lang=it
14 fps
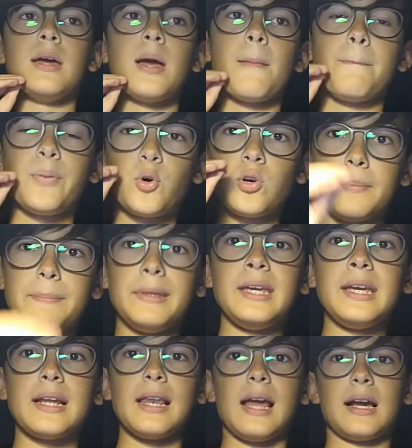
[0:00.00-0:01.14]
Poi
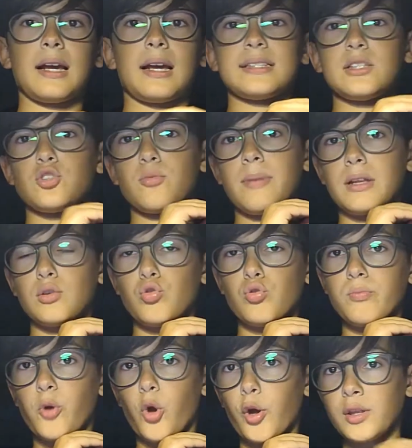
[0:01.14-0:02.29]
Biglia, che senza ombra di
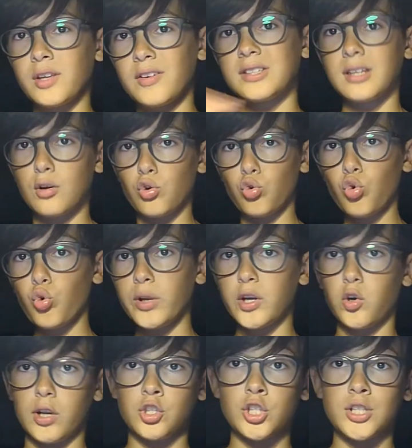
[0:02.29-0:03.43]
dubbio deve essere
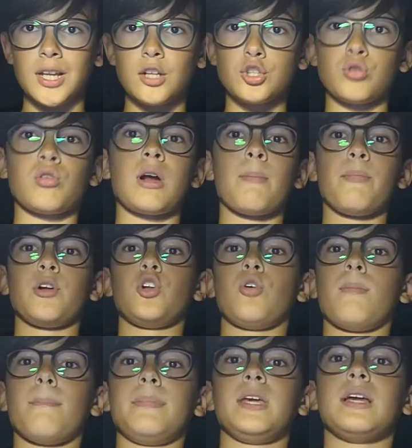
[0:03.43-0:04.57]
l'unico regista del centrocampo e
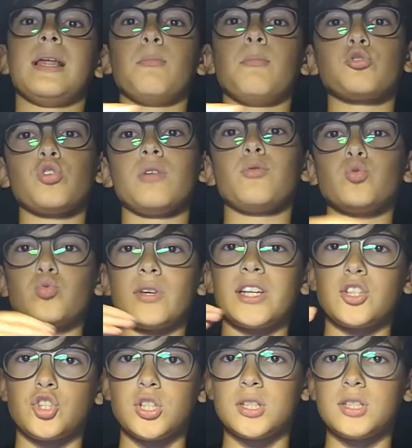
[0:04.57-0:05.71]
non Biglia e Montolivo, due,
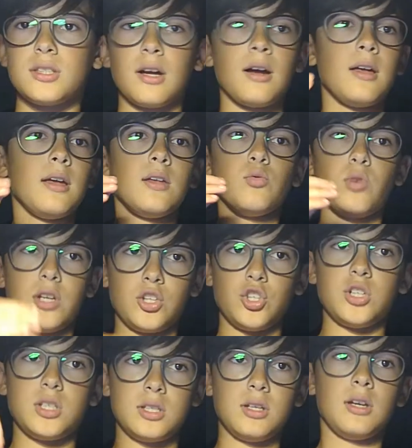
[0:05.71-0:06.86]
regista, due
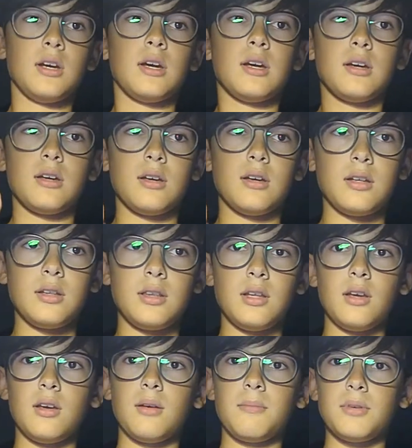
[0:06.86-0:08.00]
registi. Eh,
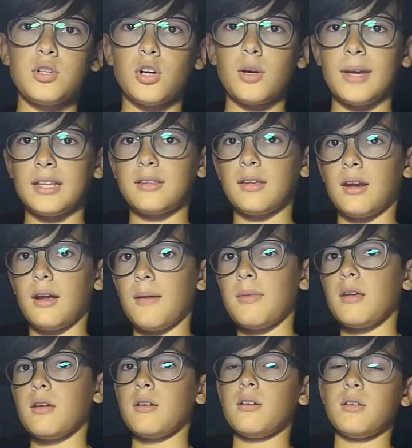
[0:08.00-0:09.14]
eh, bisogna mettere
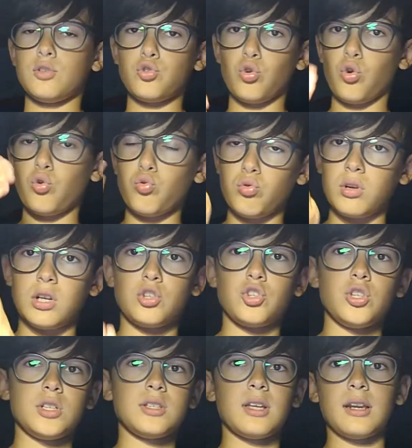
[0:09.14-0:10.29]
eh, solo un
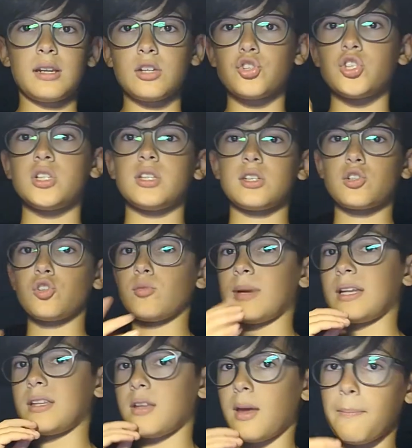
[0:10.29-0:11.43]
regista. Il regista secondo
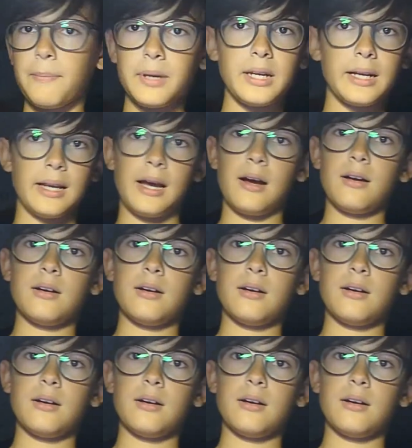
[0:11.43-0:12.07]
me è Biglia.